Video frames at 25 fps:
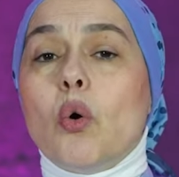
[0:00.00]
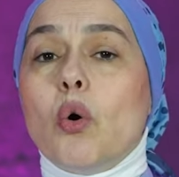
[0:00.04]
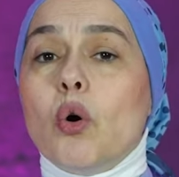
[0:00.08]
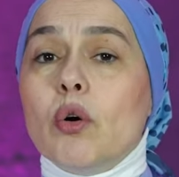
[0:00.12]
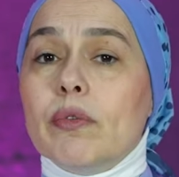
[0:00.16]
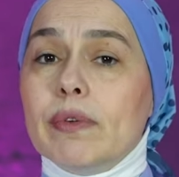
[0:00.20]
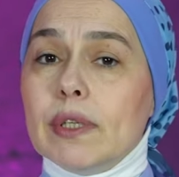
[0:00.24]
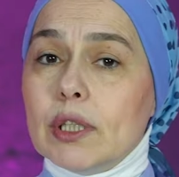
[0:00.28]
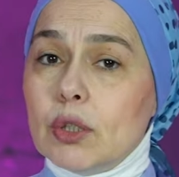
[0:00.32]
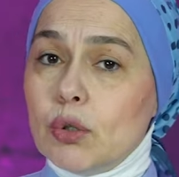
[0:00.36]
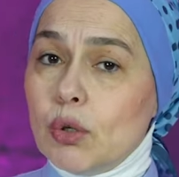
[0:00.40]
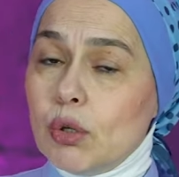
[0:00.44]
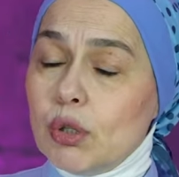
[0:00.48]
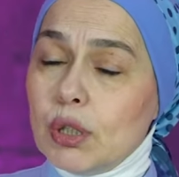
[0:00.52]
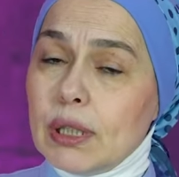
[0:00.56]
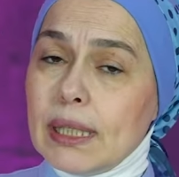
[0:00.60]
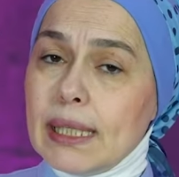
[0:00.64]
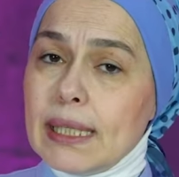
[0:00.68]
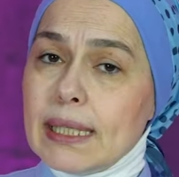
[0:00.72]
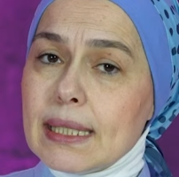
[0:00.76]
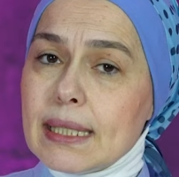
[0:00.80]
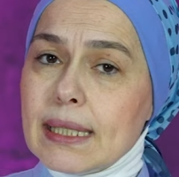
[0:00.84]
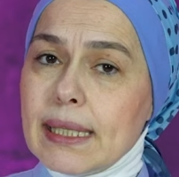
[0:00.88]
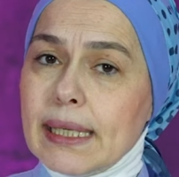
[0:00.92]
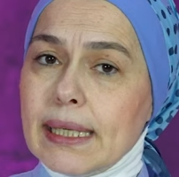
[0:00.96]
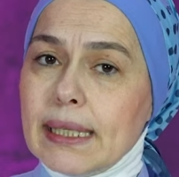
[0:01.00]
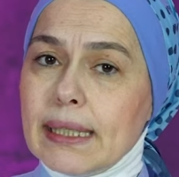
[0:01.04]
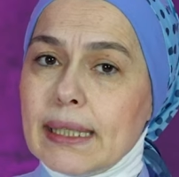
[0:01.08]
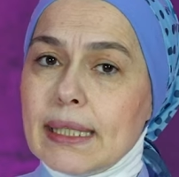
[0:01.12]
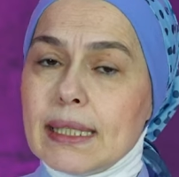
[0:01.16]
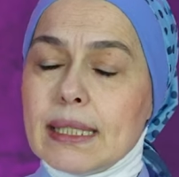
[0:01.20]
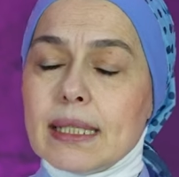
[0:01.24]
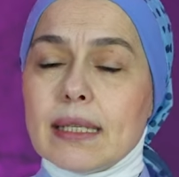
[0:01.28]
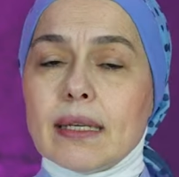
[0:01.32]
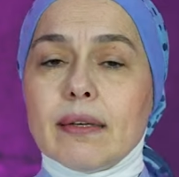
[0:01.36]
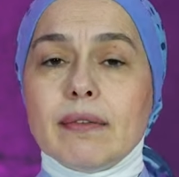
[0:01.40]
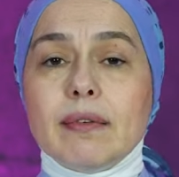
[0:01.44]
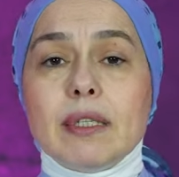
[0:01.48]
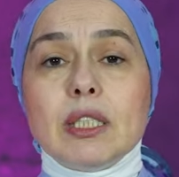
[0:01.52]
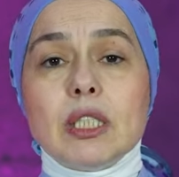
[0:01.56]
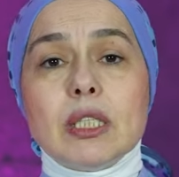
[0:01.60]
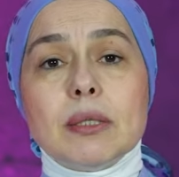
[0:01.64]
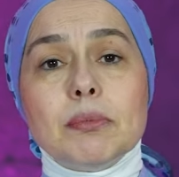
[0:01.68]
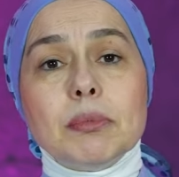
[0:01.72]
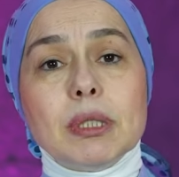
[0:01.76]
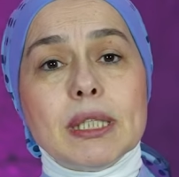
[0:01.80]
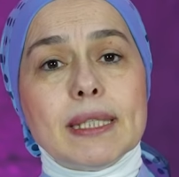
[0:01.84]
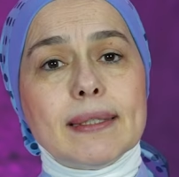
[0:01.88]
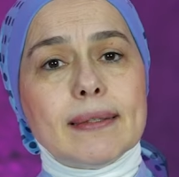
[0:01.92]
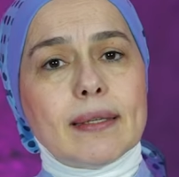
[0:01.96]
O videoyu da izleyiniz ve
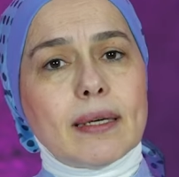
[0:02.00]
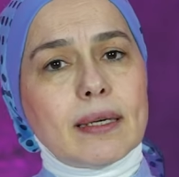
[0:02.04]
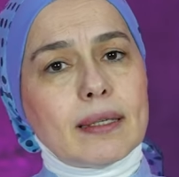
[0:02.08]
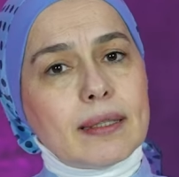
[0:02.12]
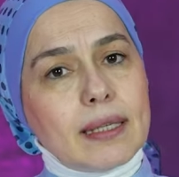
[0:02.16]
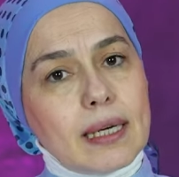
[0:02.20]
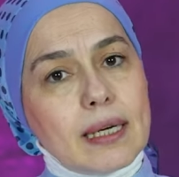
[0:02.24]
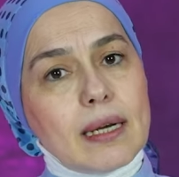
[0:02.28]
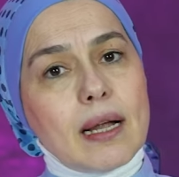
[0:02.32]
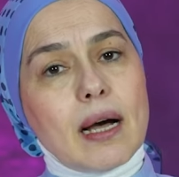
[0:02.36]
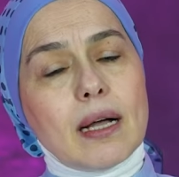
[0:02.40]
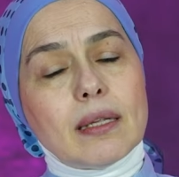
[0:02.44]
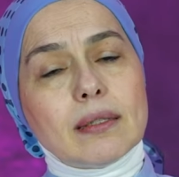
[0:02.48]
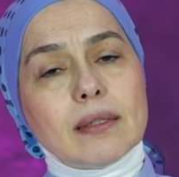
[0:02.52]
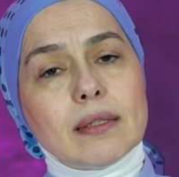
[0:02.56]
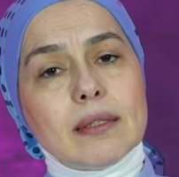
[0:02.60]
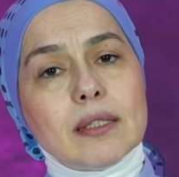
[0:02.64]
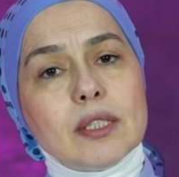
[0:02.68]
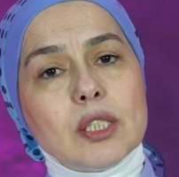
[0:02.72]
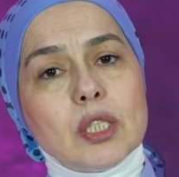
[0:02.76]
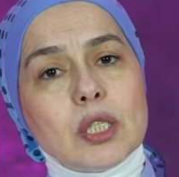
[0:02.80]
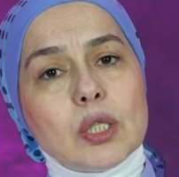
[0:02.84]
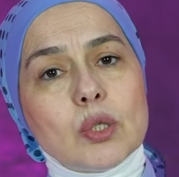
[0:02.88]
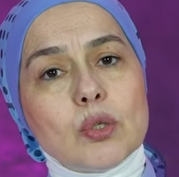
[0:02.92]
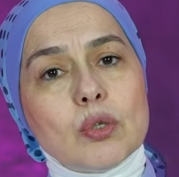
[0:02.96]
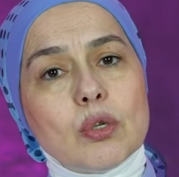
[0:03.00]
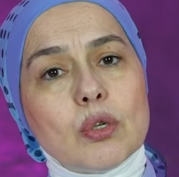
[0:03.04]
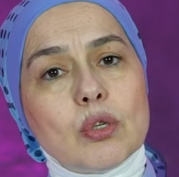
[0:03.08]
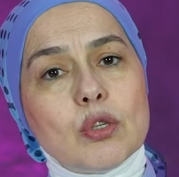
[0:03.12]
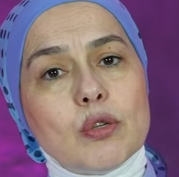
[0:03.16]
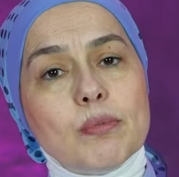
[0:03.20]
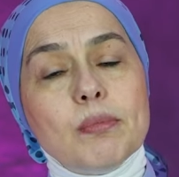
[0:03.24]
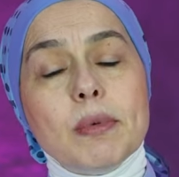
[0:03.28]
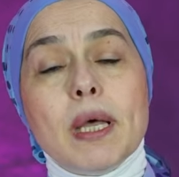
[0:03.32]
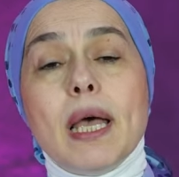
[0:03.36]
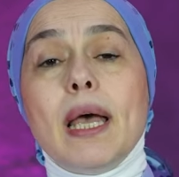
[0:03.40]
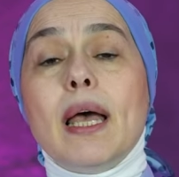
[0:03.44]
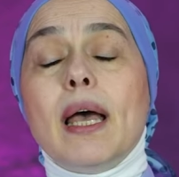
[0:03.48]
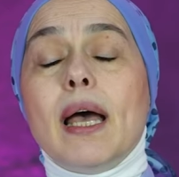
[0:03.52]
şimdi tekrar altını çiziyorum.